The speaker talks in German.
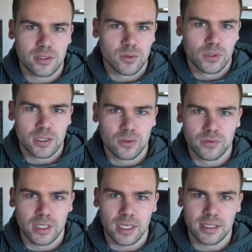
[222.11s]
so oder so
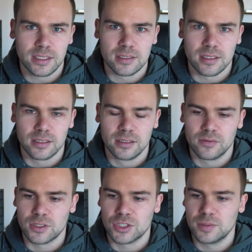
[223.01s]
wieder einiges nach hinten
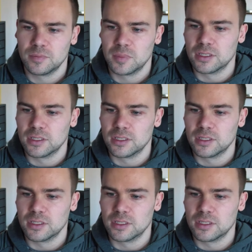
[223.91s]
verschieben,